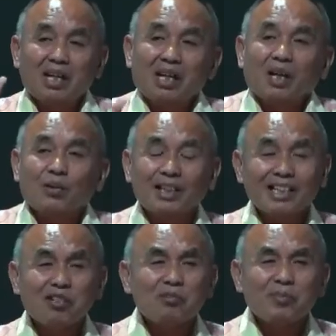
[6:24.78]
Wala
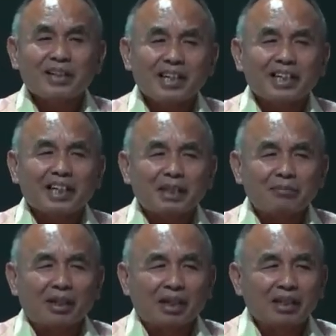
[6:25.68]
hong
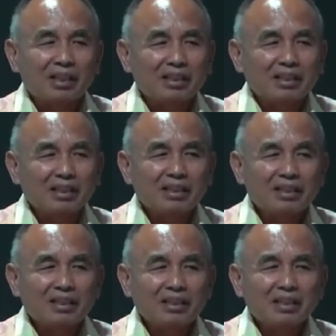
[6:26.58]
pagkakaiba
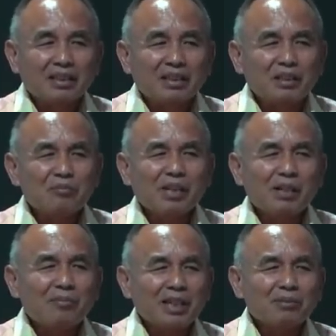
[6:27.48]
yung mga
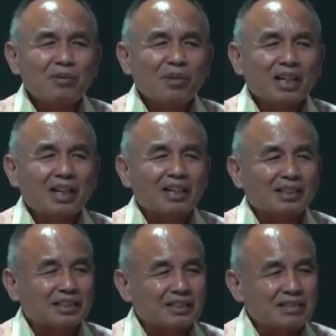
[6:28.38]
Bible
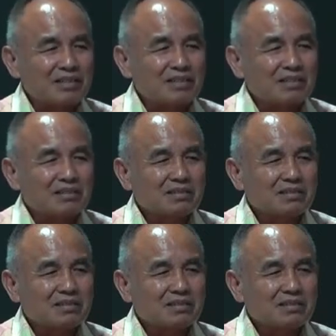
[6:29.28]
characters